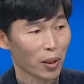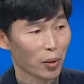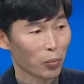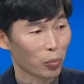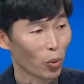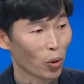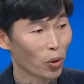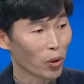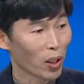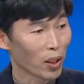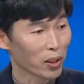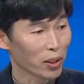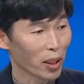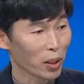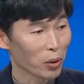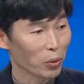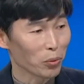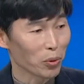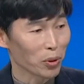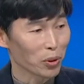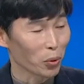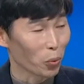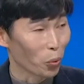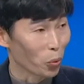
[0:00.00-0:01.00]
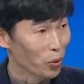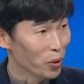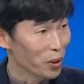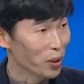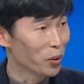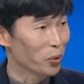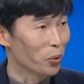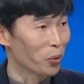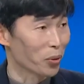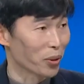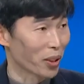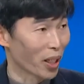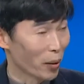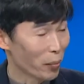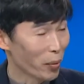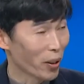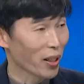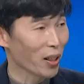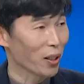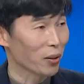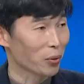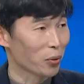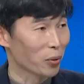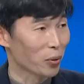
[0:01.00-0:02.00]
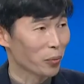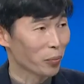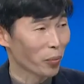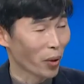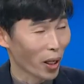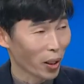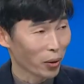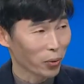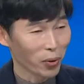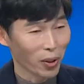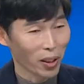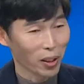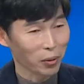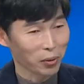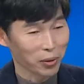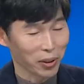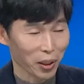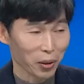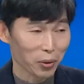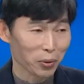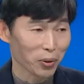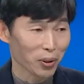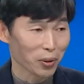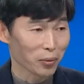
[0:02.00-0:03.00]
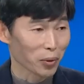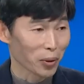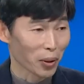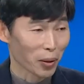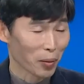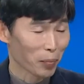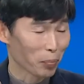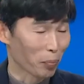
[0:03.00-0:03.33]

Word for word: 뭔가 새로운 것을 올리고 개발하고 파괴하고 새로운 걸